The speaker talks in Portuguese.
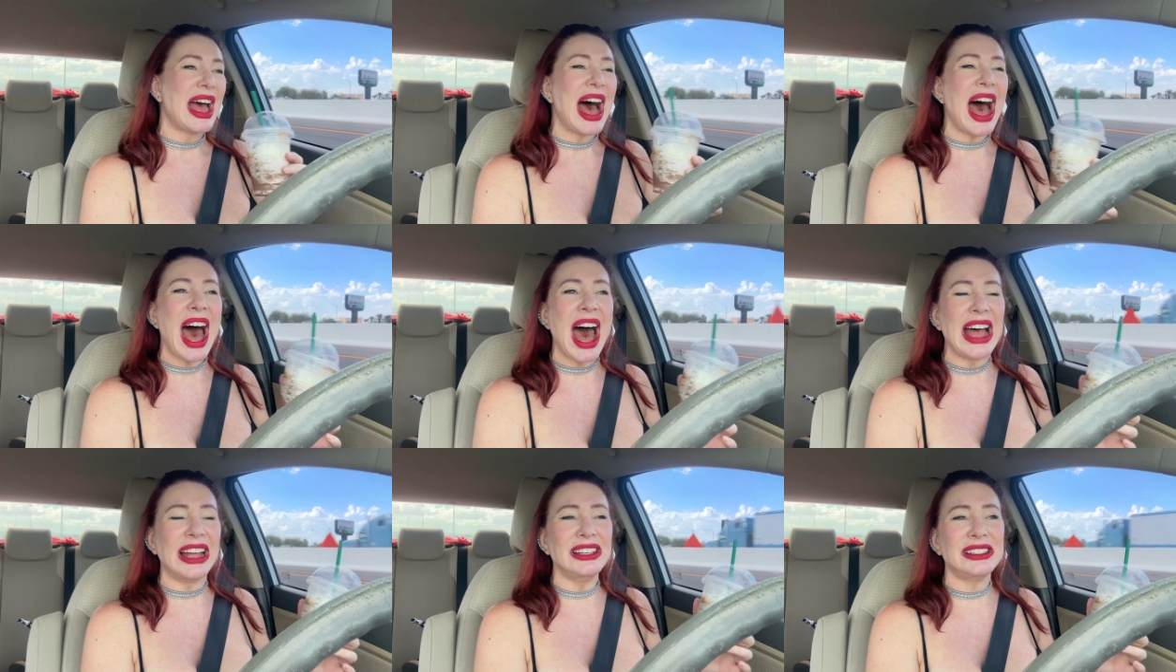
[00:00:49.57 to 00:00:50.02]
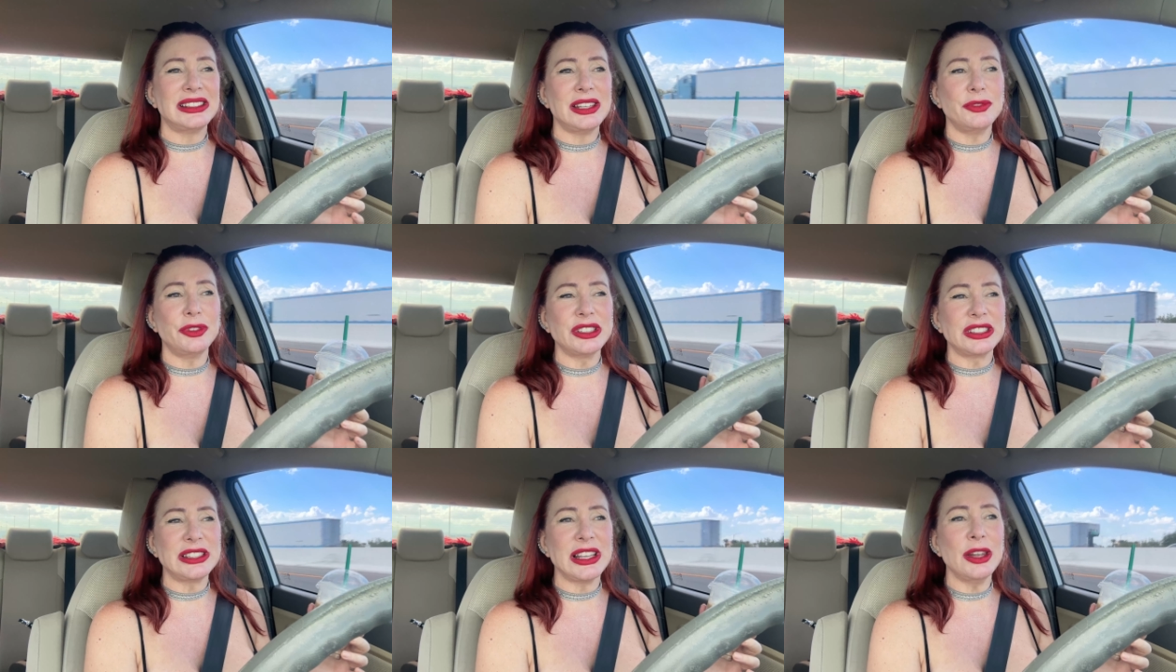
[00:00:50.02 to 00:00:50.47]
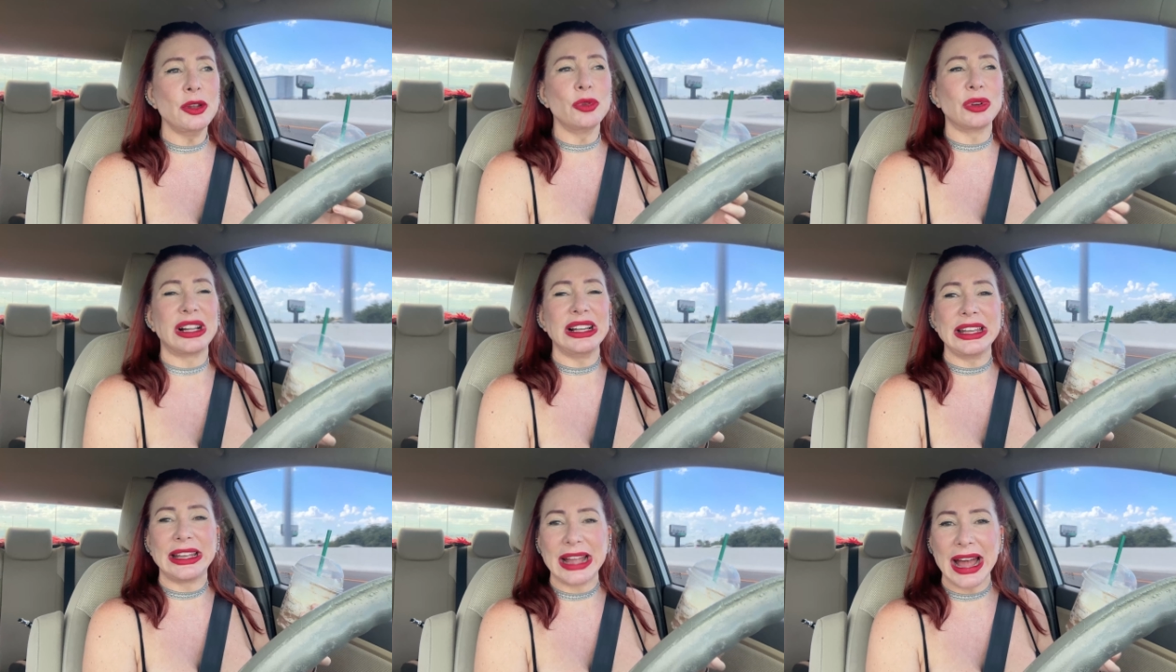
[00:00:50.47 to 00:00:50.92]
Ah, e se você não
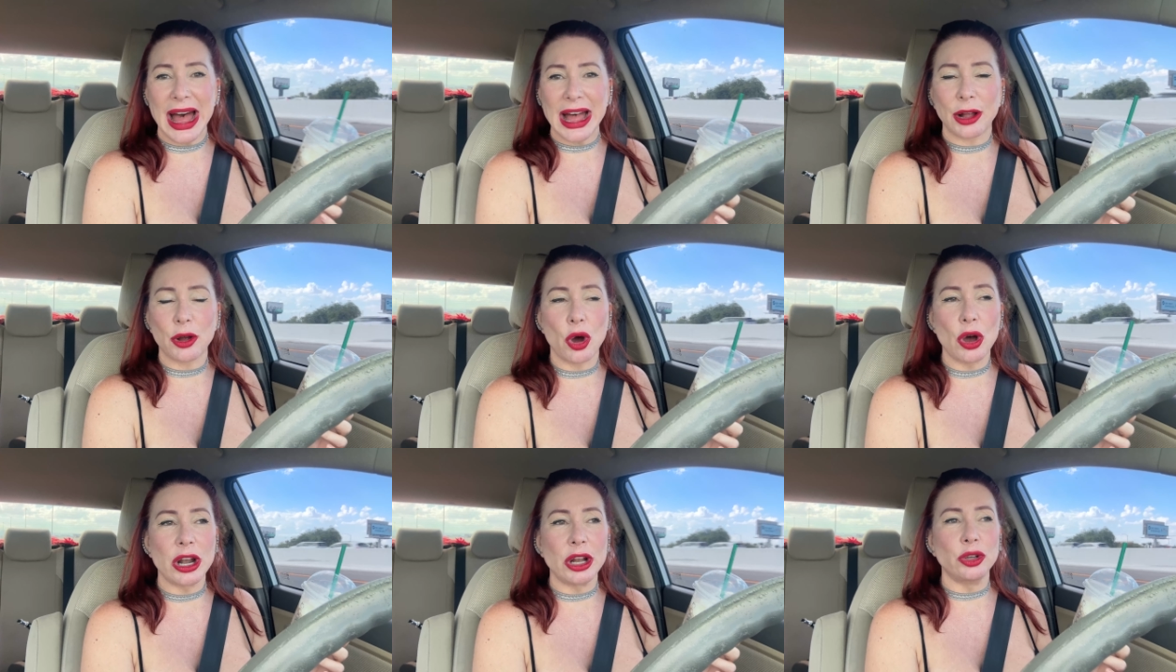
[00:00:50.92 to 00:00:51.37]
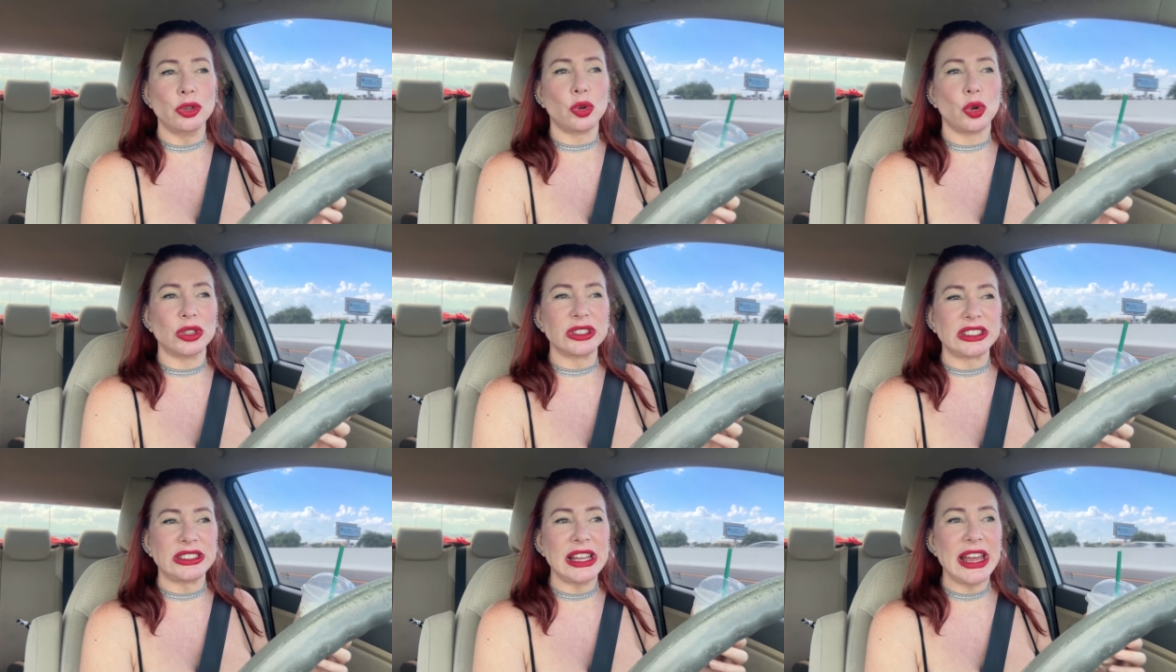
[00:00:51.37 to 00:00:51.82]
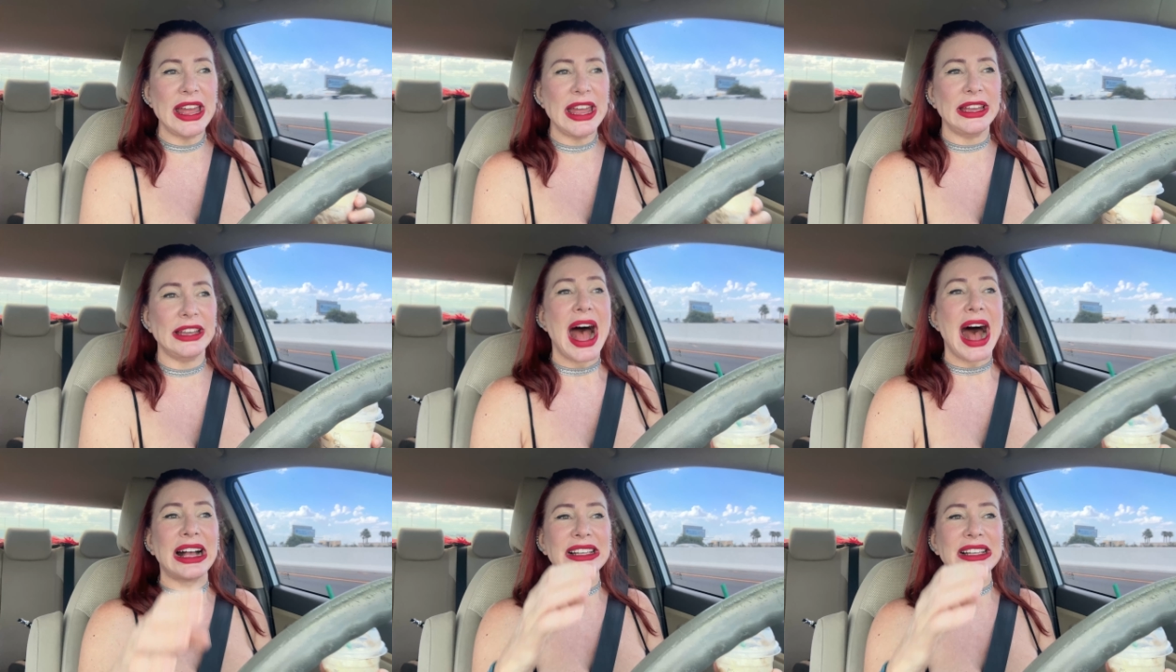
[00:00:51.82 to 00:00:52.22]
clicar agora no gostei,